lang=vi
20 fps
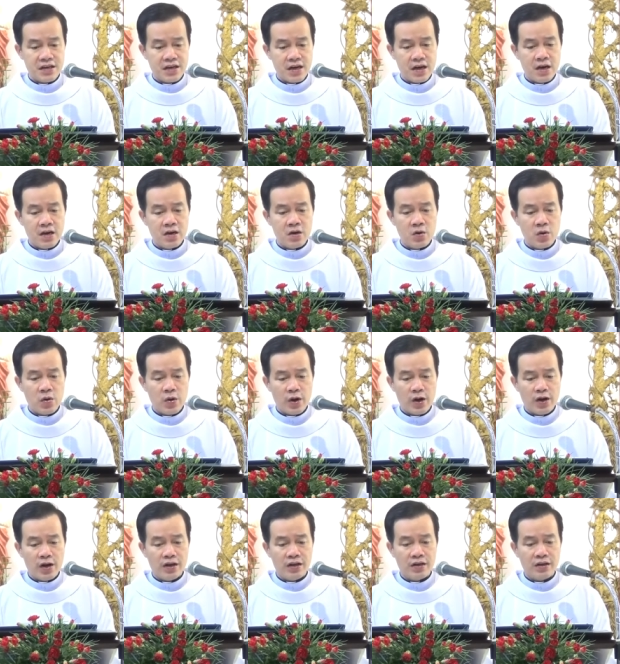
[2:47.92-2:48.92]
ân
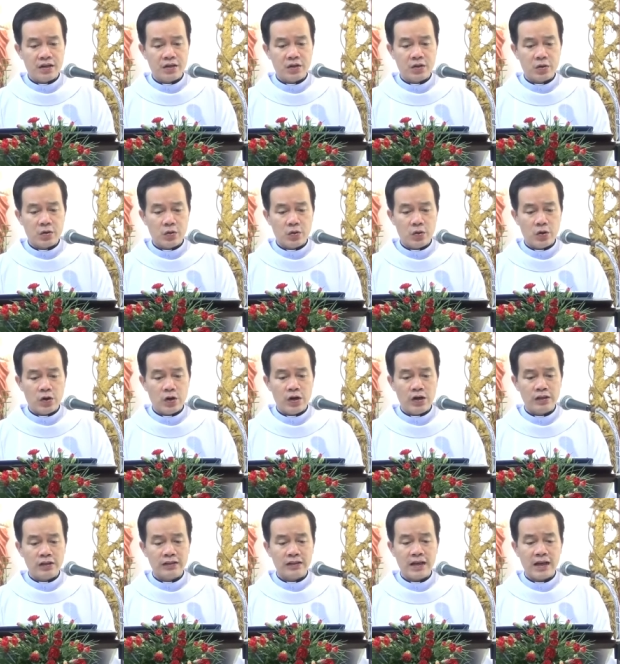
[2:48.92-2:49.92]
huệ
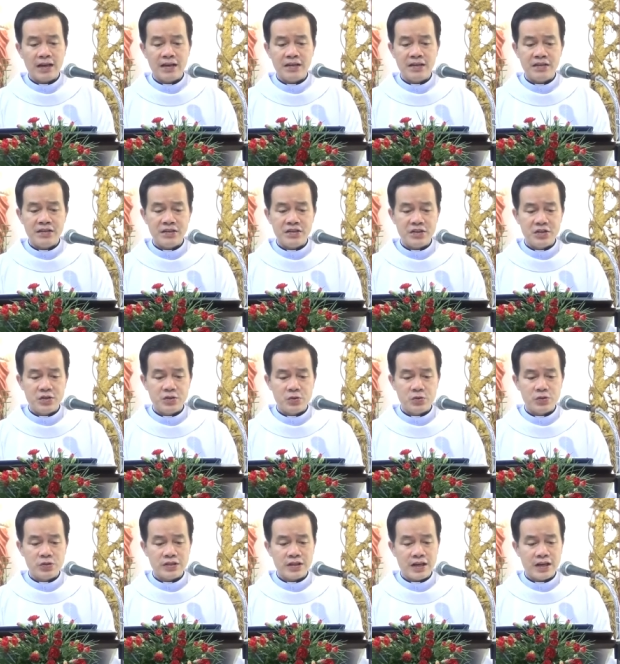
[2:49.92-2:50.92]
của Thánh
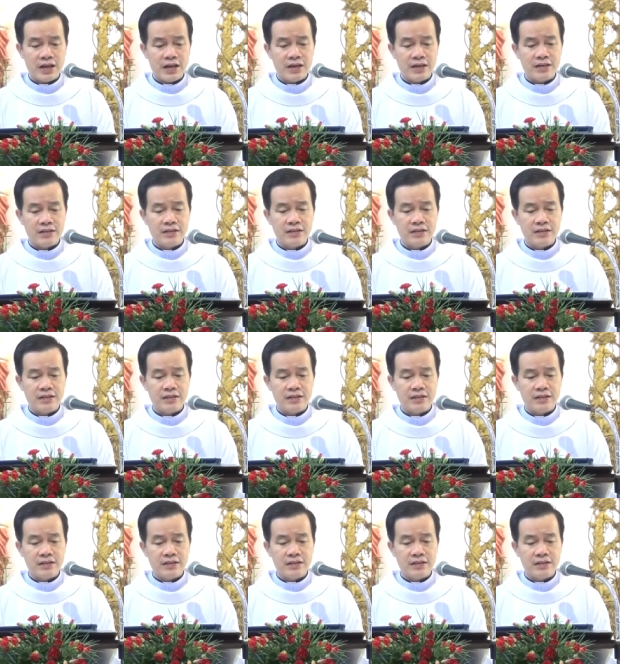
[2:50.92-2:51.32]
Du Xe